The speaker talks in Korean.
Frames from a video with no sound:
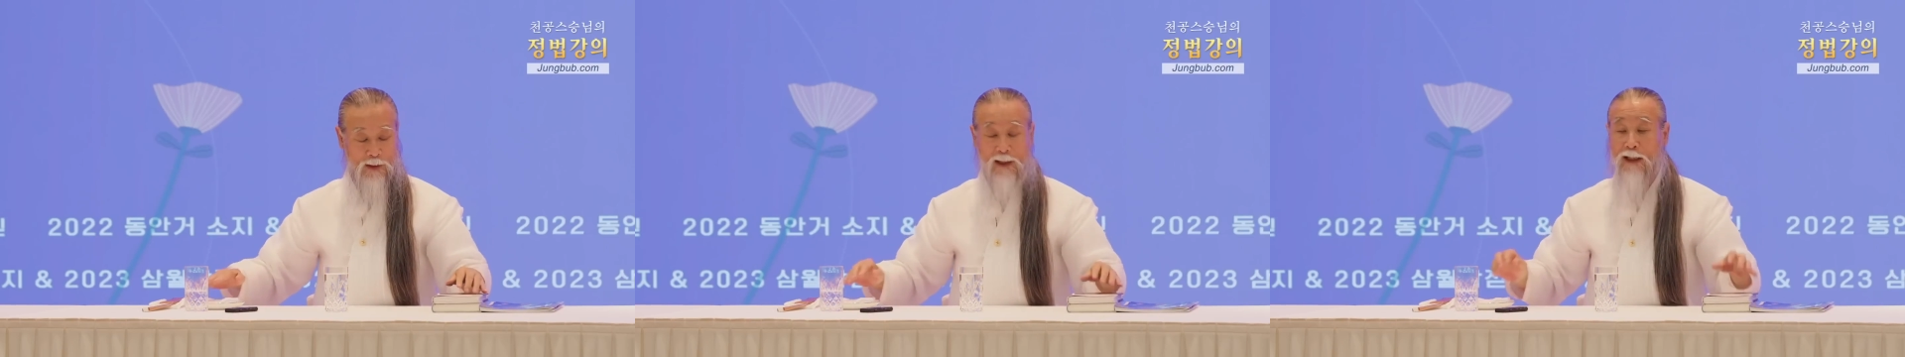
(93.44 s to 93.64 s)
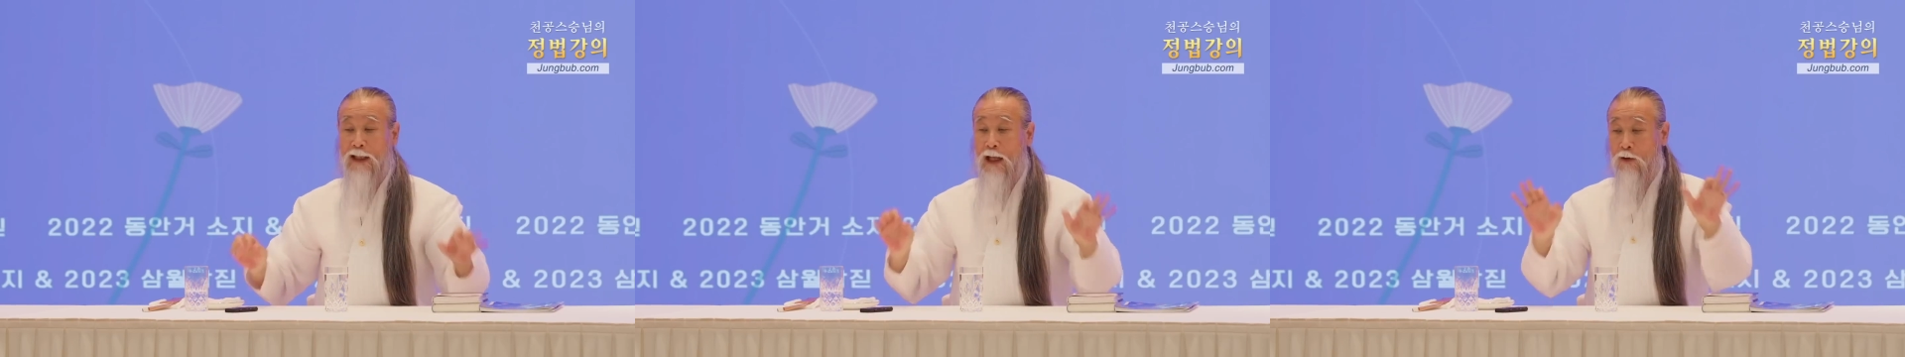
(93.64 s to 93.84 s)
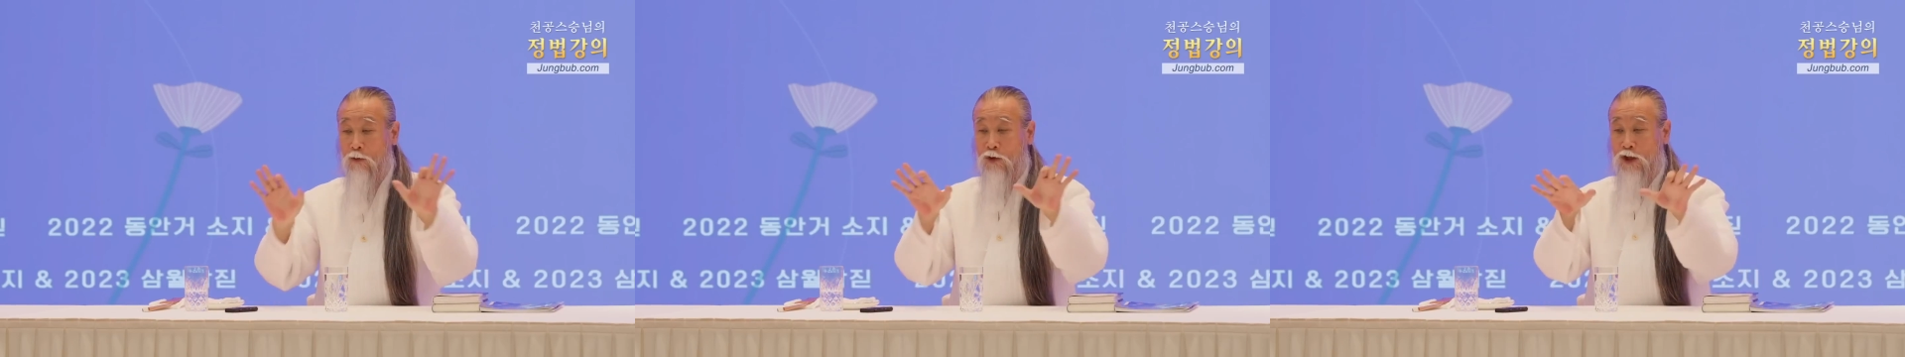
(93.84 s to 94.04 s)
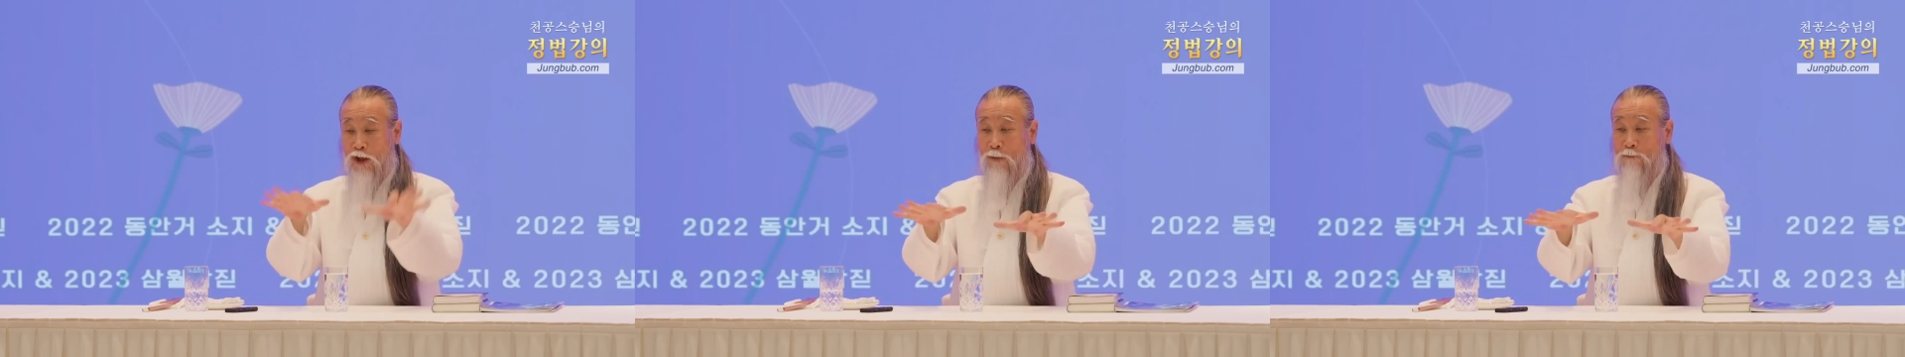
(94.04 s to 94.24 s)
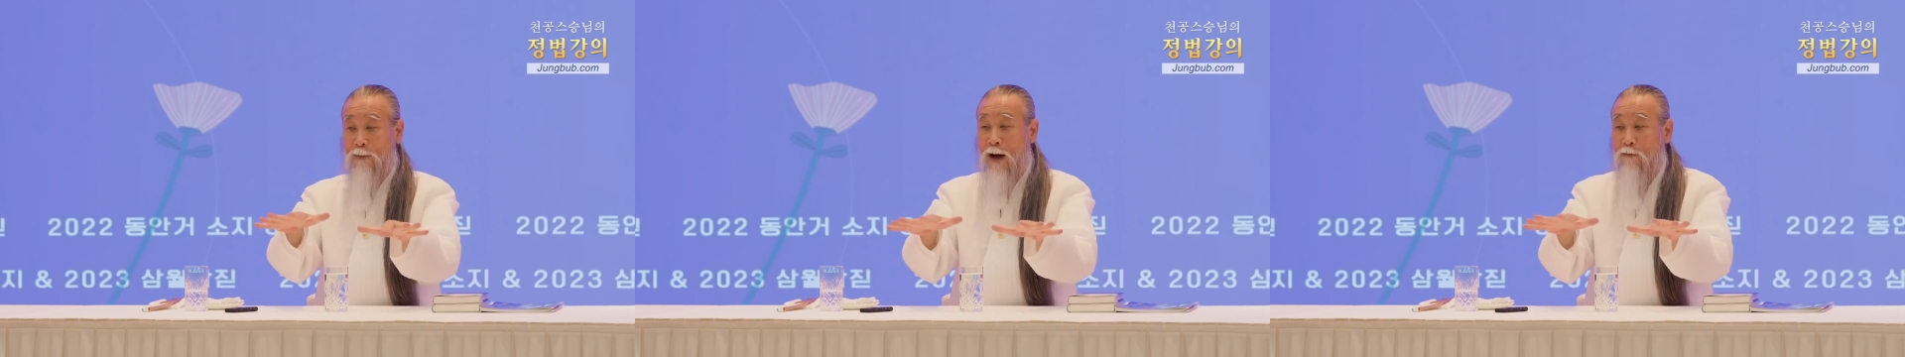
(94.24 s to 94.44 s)
이대로
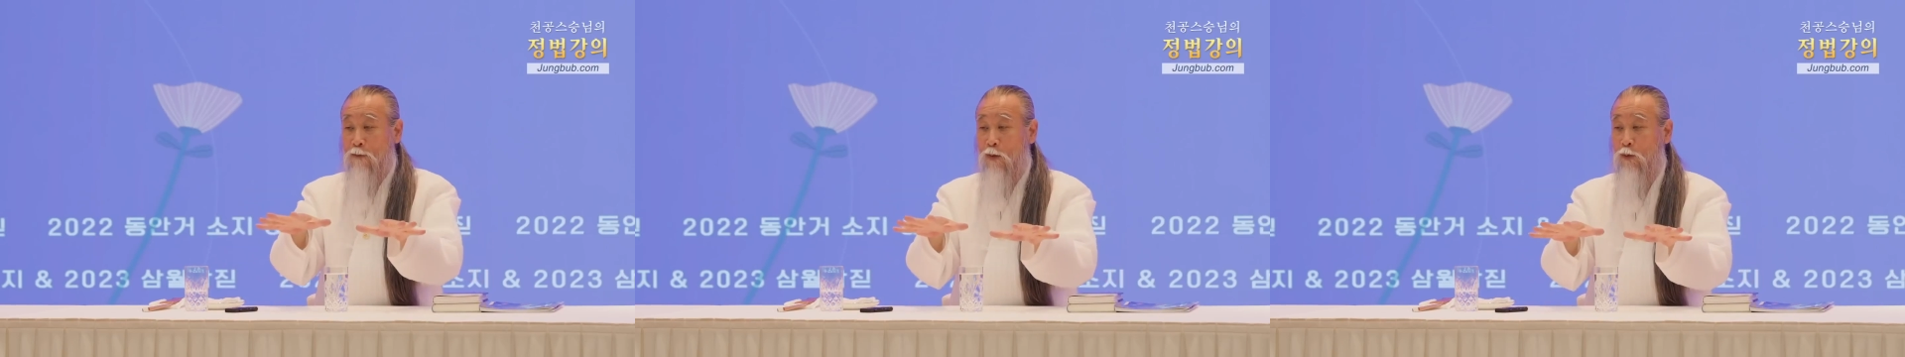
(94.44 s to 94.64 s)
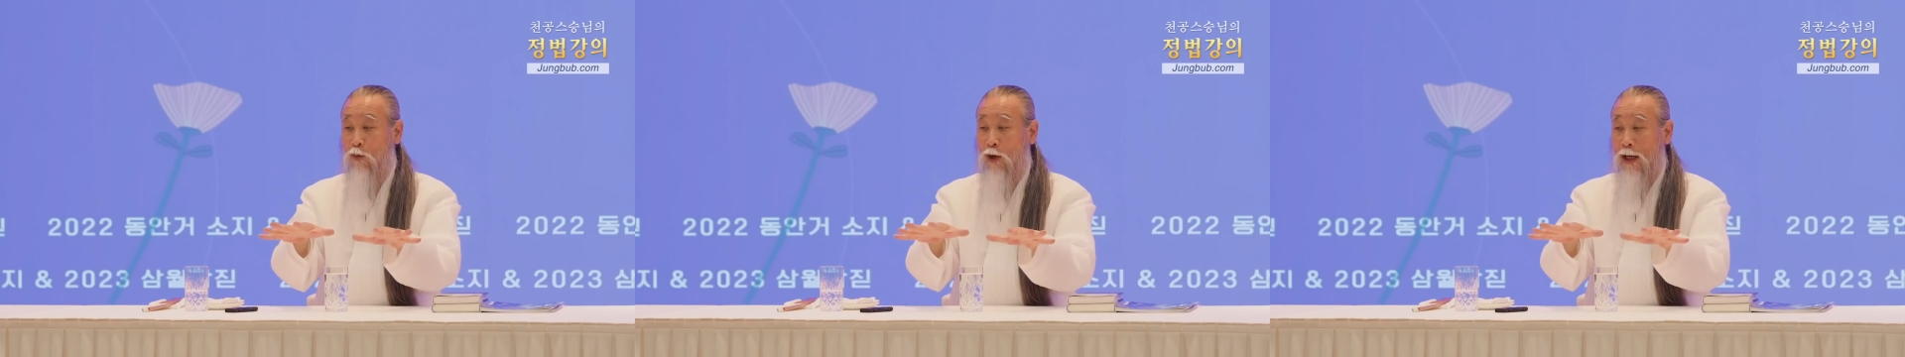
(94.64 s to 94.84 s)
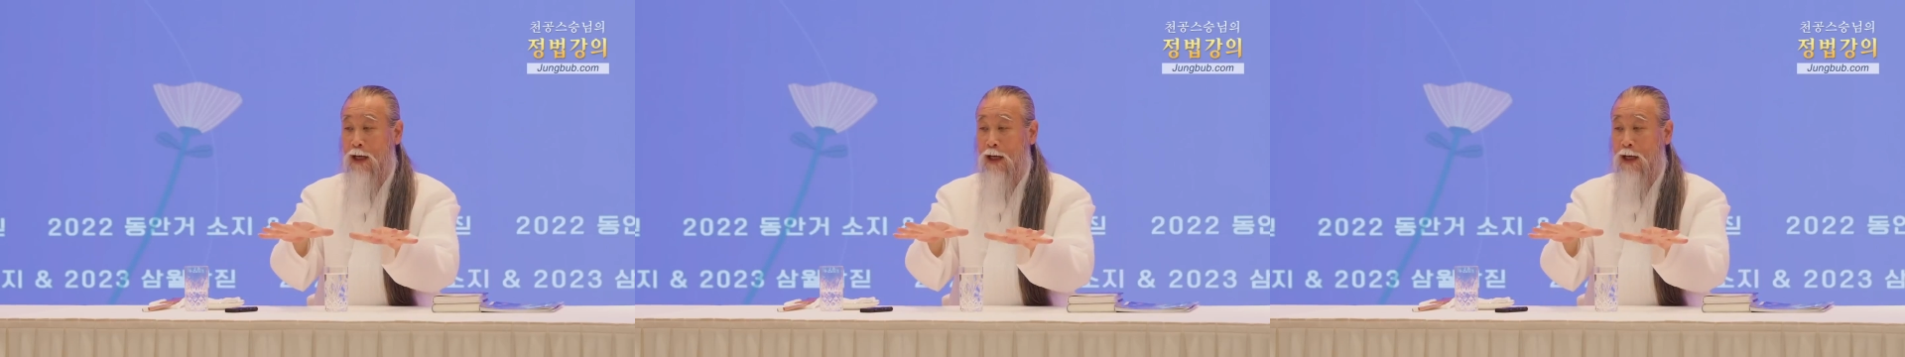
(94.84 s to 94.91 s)
지금 방법으로